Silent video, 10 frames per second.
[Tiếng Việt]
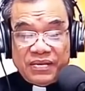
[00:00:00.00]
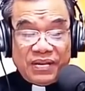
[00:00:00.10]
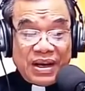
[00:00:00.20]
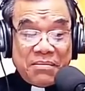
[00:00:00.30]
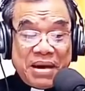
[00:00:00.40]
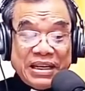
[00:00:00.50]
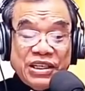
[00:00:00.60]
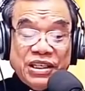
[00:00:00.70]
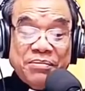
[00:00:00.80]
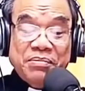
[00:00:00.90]
và là bạn
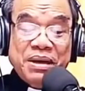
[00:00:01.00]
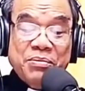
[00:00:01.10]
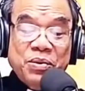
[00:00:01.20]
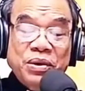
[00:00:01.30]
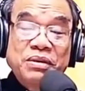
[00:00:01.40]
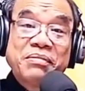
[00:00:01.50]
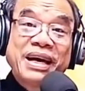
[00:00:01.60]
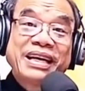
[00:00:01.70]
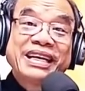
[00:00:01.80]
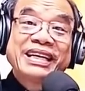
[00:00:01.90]
trăm năm của Đức
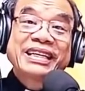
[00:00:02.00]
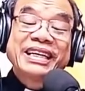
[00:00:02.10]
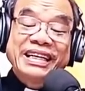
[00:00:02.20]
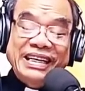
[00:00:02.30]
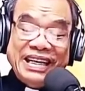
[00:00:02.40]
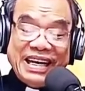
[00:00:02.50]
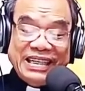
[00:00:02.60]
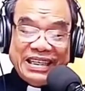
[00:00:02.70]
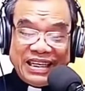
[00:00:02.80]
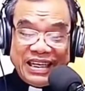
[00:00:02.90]
Maria thành
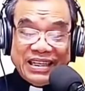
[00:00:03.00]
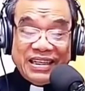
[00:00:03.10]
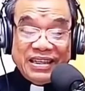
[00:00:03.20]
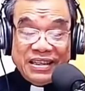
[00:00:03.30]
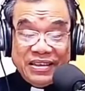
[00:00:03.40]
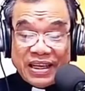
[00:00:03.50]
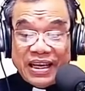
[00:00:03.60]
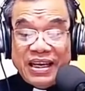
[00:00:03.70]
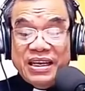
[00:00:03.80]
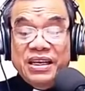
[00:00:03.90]
Nazareth. Như
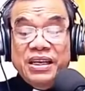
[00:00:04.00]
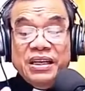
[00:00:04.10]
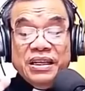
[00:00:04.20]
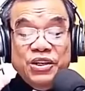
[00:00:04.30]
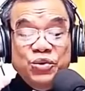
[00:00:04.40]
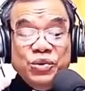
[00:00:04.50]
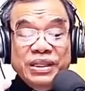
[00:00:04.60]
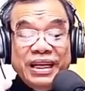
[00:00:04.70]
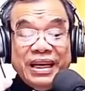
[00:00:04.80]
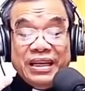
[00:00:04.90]
thế, Thánh
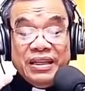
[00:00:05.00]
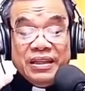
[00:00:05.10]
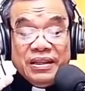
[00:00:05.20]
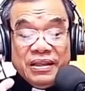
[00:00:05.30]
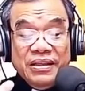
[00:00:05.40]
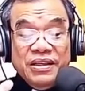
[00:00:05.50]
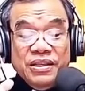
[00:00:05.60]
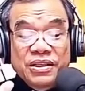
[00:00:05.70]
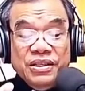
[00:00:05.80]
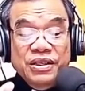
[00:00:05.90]
Giuse tự
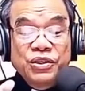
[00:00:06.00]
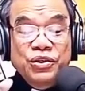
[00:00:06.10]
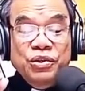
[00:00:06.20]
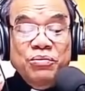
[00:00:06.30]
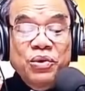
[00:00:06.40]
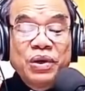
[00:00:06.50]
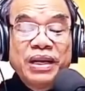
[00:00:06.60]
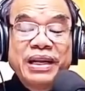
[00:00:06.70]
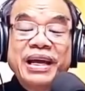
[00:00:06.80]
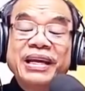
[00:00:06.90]
trưng cho mối
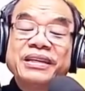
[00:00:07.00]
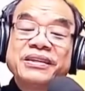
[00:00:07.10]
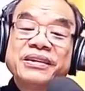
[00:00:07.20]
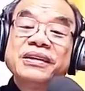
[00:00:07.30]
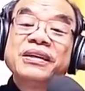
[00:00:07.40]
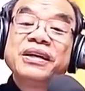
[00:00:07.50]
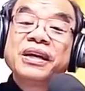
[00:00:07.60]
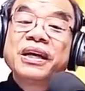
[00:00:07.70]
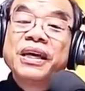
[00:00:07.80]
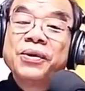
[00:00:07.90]
liên hệ giữa
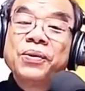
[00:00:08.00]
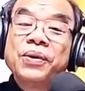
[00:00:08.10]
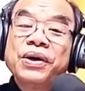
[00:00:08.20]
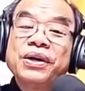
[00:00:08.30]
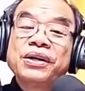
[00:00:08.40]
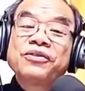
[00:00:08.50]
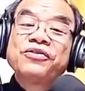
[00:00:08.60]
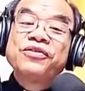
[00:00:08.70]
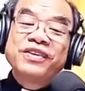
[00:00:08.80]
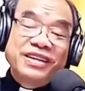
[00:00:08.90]
cựu ước
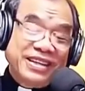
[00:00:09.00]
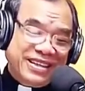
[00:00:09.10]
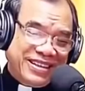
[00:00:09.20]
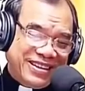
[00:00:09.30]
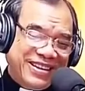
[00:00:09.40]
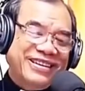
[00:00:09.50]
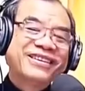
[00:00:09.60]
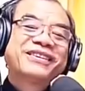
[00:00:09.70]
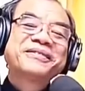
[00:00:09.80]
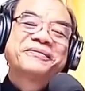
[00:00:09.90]
với tân ước.